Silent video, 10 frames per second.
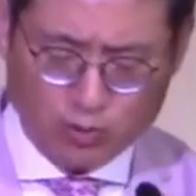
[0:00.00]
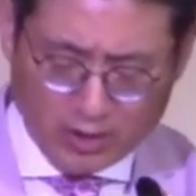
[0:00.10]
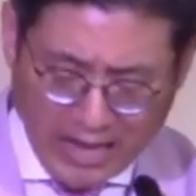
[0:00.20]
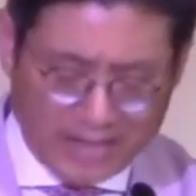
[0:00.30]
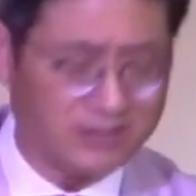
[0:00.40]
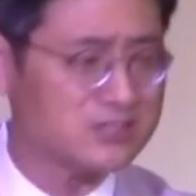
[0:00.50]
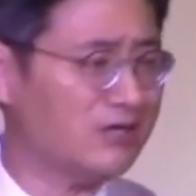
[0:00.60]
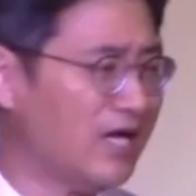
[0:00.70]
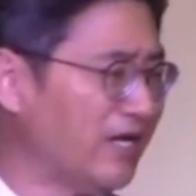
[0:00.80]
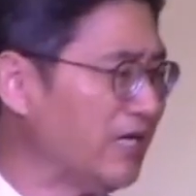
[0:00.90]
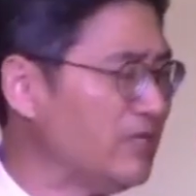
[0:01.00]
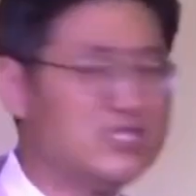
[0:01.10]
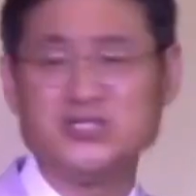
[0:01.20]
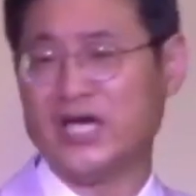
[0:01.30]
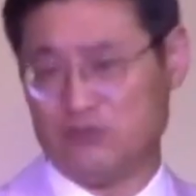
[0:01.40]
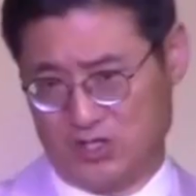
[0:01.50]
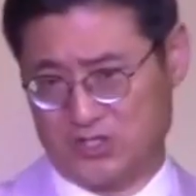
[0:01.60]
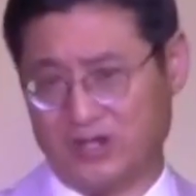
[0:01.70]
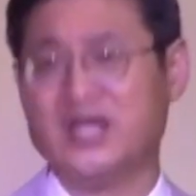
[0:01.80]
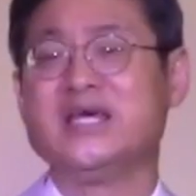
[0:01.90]
가능성을 하나님이 인정해
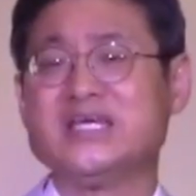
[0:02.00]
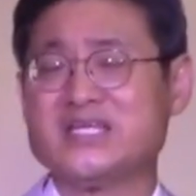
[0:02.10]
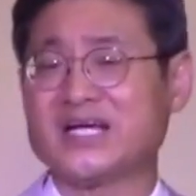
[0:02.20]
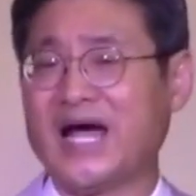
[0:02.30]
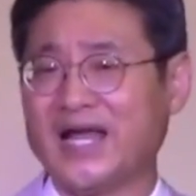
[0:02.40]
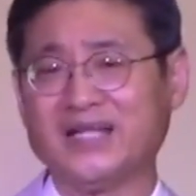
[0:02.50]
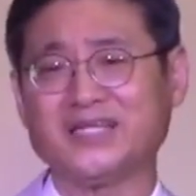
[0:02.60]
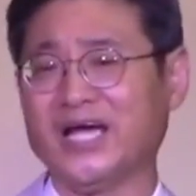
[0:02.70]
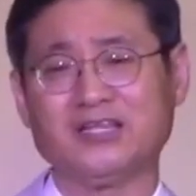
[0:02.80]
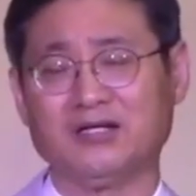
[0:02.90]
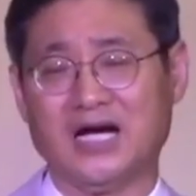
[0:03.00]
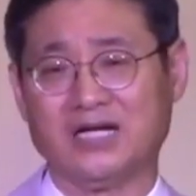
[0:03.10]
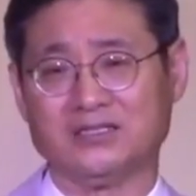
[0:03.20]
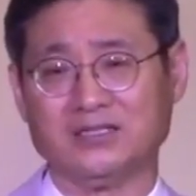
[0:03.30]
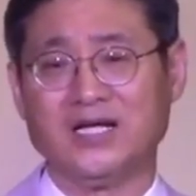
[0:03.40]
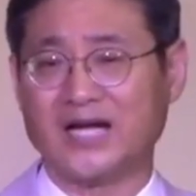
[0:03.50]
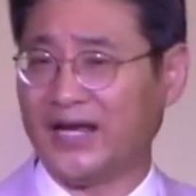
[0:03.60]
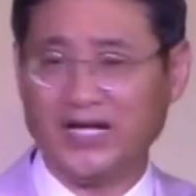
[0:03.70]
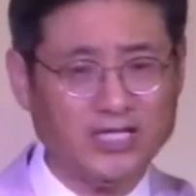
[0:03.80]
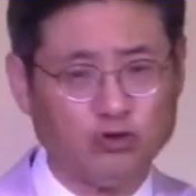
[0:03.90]
주셔서 이제 가나안 땅에 들어가거든
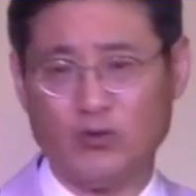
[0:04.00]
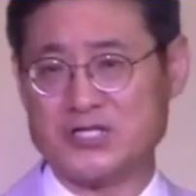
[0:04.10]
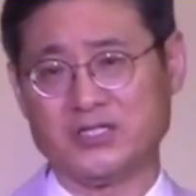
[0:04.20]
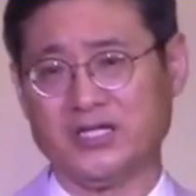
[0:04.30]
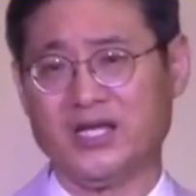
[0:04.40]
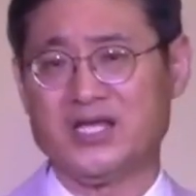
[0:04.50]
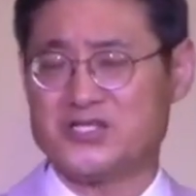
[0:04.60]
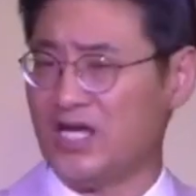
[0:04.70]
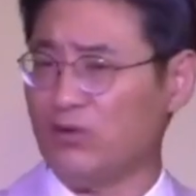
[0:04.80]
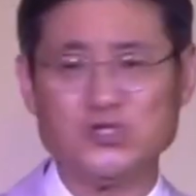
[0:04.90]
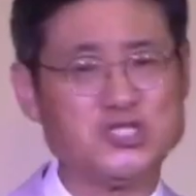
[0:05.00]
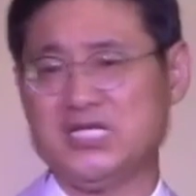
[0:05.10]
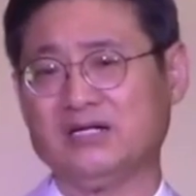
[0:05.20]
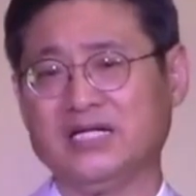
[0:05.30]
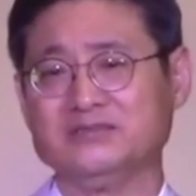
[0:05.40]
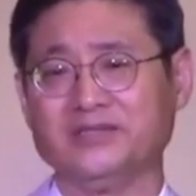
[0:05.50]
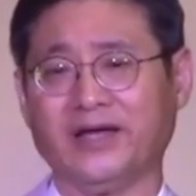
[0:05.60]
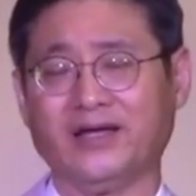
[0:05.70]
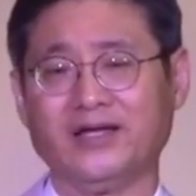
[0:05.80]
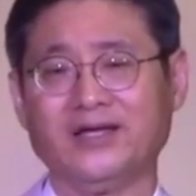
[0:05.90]
가나안에 들어왔으니 새로운 시작을 하는데
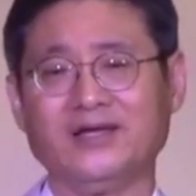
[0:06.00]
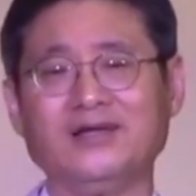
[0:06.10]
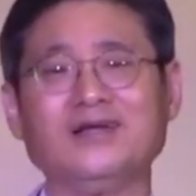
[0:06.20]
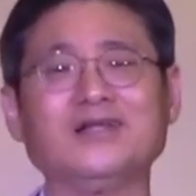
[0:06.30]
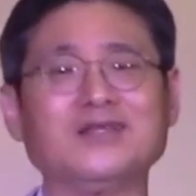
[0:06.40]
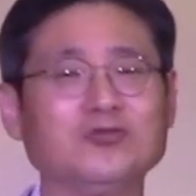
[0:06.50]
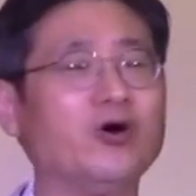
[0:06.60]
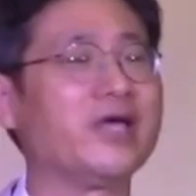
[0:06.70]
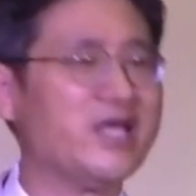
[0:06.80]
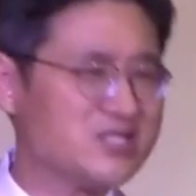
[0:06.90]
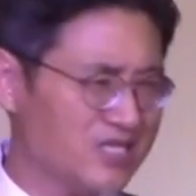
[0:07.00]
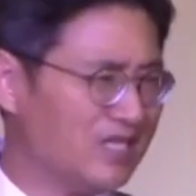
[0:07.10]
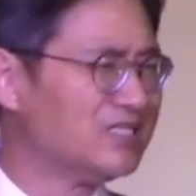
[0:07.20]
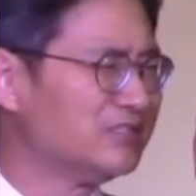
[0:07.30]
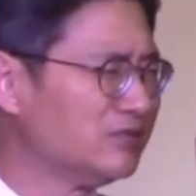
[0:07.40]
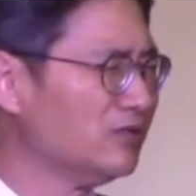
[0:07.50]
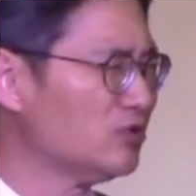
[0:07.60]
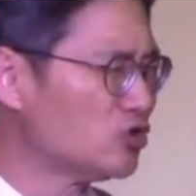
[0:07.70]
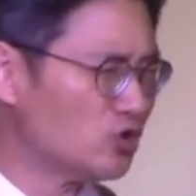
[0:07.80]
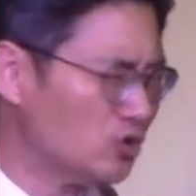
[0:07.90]
너의 생산성을
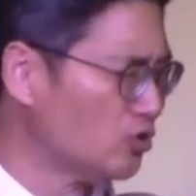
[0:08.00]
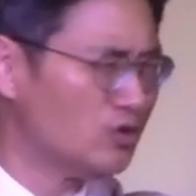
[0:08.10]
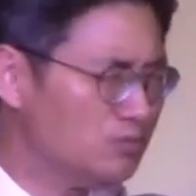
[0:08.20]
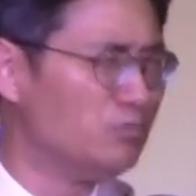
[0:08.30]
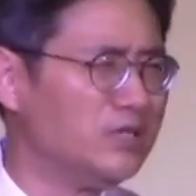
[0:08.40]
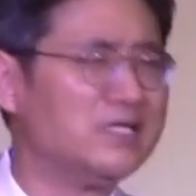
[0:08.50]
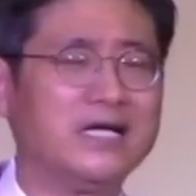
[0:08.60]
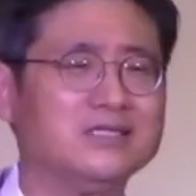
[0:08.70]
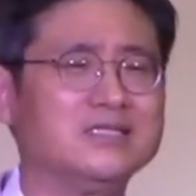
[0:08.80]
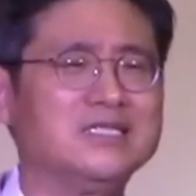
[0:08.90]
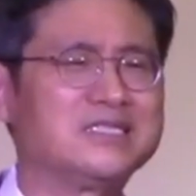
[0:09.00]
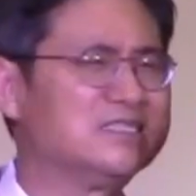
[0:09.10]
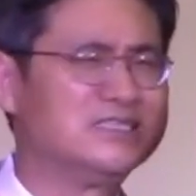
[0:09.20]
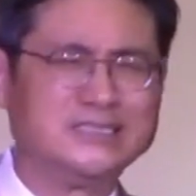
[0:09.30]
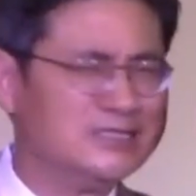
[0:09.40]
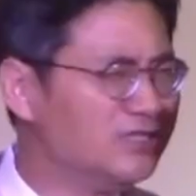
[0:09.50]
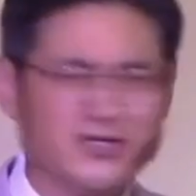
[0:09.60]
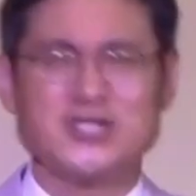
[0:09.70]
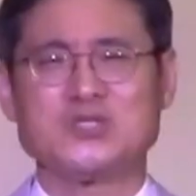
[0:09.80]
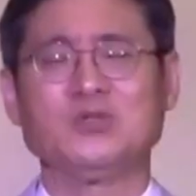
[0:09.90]
충분히 나는 그 능력이
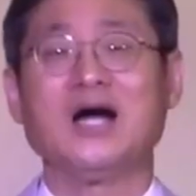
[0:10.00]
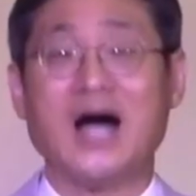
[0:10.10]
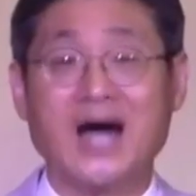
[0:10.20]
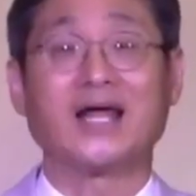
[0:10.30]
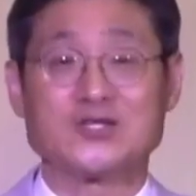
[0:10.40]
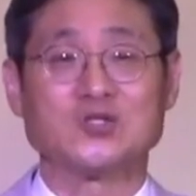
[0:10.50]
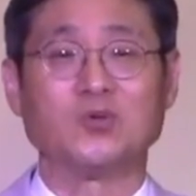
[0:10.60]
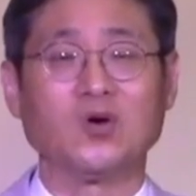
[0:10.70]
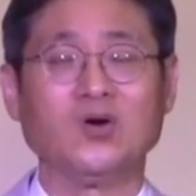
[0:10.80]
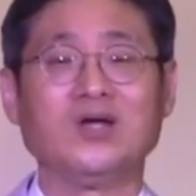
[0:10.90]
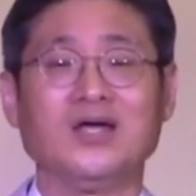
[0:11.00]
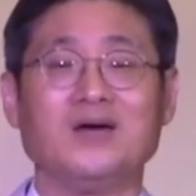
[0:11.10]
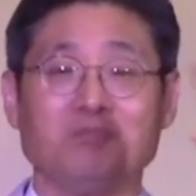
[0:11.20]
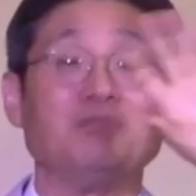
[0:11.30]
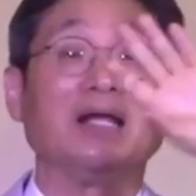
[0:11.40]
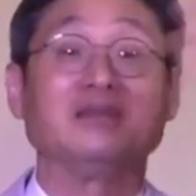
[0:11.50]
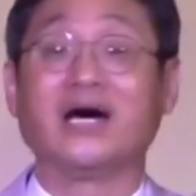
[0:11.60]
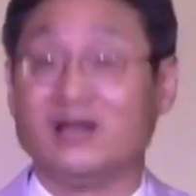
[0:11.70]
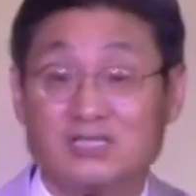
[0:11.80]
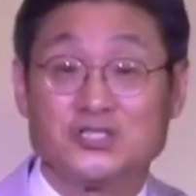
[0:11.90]
있음을 알았으므로
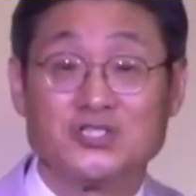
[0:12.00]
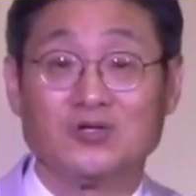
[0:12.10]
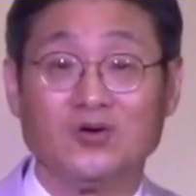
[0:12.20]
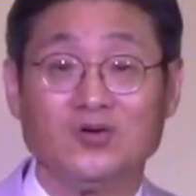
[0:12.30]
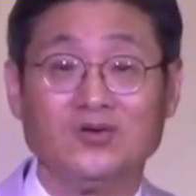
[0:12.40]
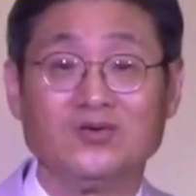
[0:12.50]
만나를 그치고